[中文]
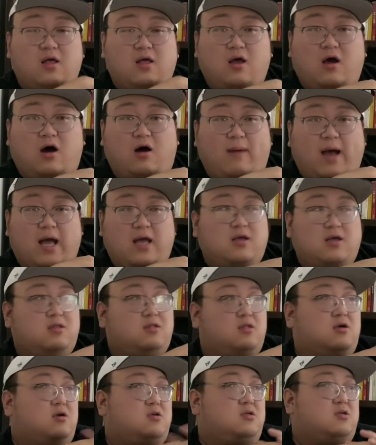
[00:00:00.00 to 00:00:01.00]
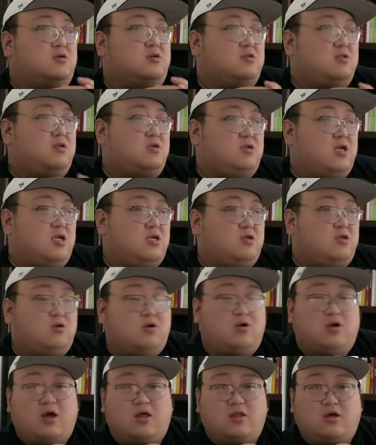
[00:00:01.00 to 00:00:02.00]
好吧？那行，那这一期
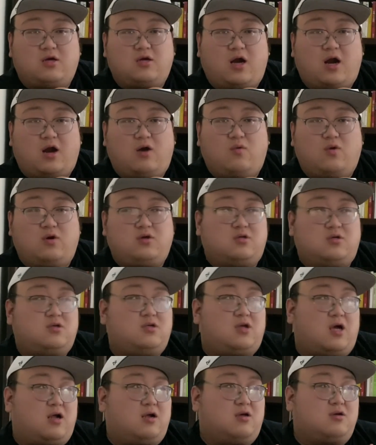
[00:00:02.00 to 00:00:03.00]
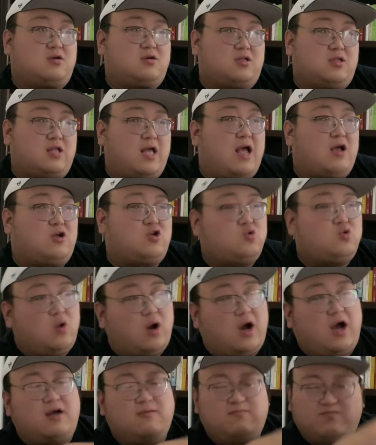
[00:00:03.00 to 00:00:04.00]
就聊到这儿，我只是想跟大家
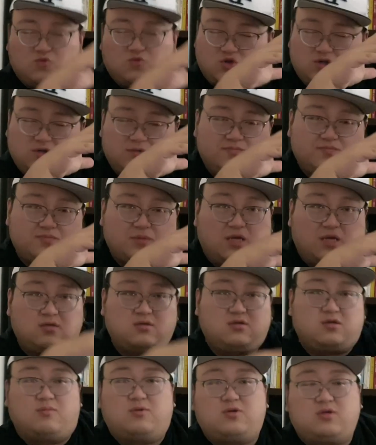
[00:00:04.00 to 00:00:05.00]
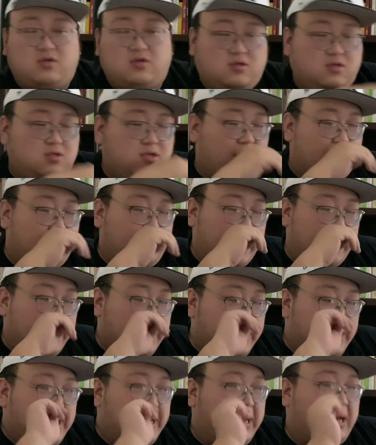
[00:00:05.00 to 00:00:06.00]
说啊，就是。什么事之前吧，
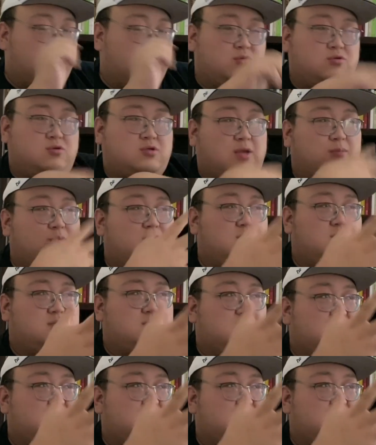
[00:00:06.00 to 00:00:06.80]
啊，就是咱们